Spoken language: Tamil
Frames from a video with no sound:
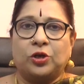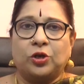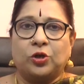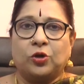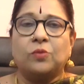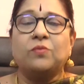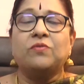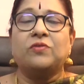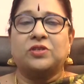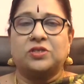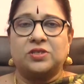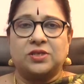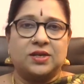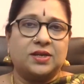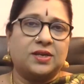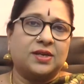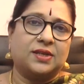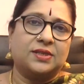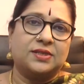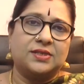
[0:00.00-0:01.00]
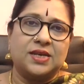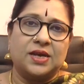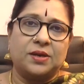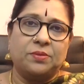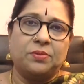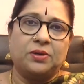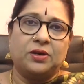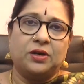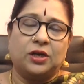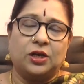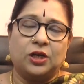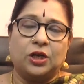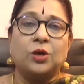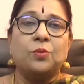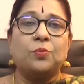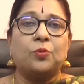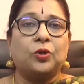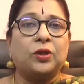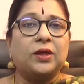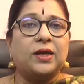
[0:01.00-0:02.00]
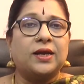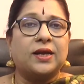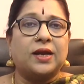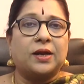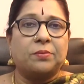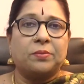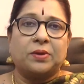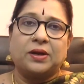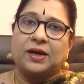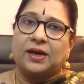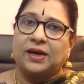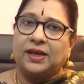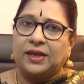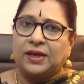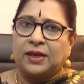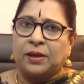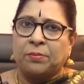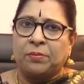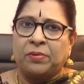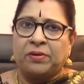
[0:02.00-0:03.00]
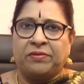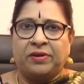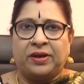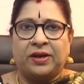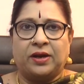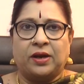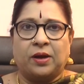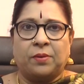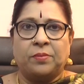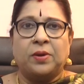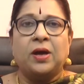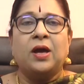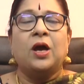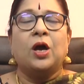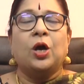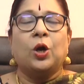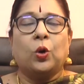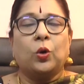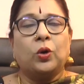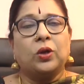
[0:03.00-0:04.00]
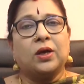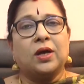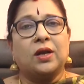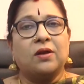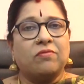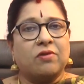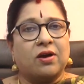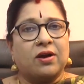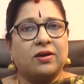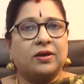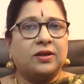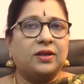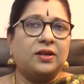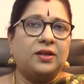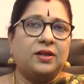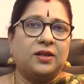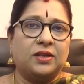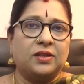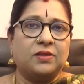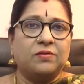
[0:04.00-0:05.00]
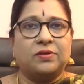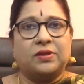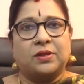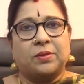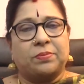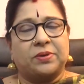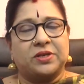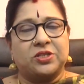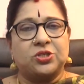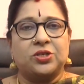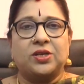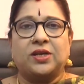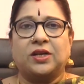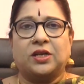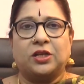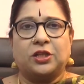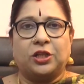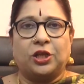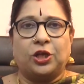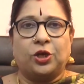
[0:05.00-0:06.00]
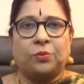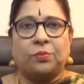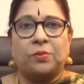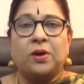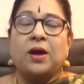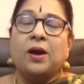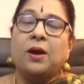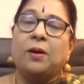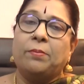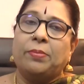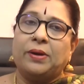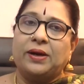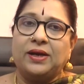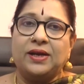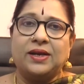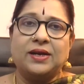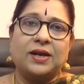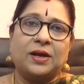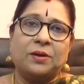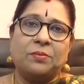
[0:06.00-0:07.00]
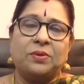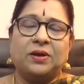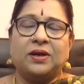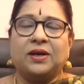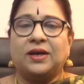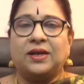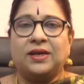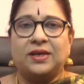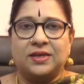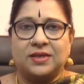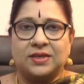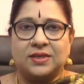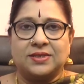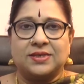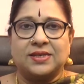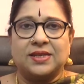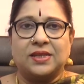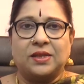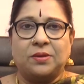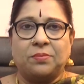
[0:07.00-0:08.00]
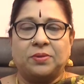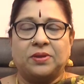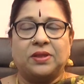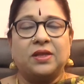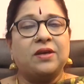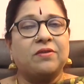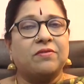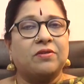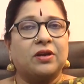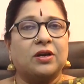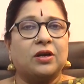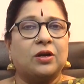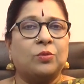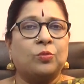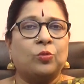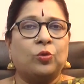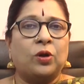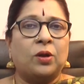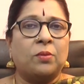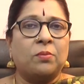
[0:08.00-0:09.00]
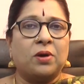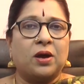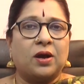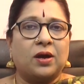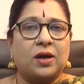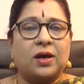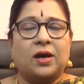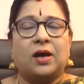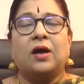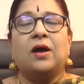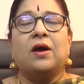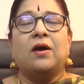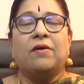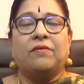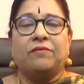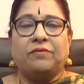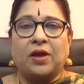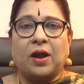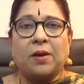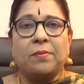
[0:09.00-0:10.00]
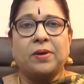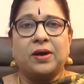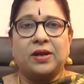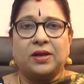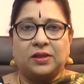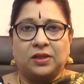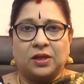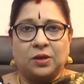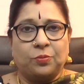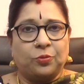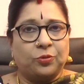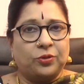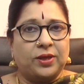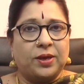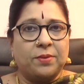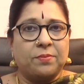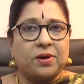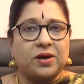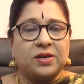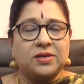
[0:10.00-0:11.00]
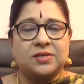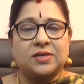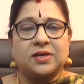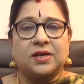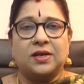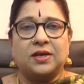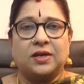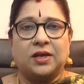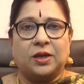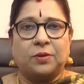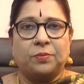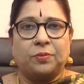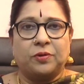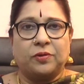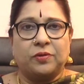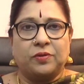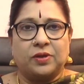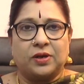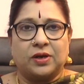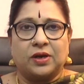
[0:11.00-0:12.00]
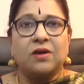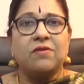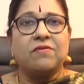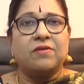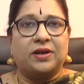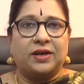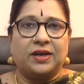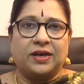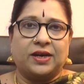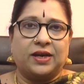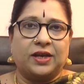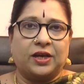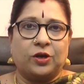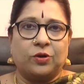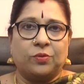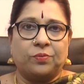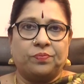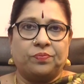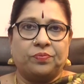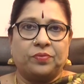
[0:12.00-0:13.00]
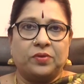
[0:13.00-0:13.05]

இருக்கும் விருச்சிகராசி அன்பர்களுக்கு புதிய நண்பர்களை நம்ப வேண்டாம் கொடுக்கல் வாங்கலில் இருந்து வந்த பிரச்சனைகள் தீரும் பழைய நண்பர்களை இன்று சந்திப்பது இவர்கள் மூலமாக வியாபாரத்தில் புதிய மாற்றங்கள் ஏற்படுவதற்கு வழி கிடைக்கும்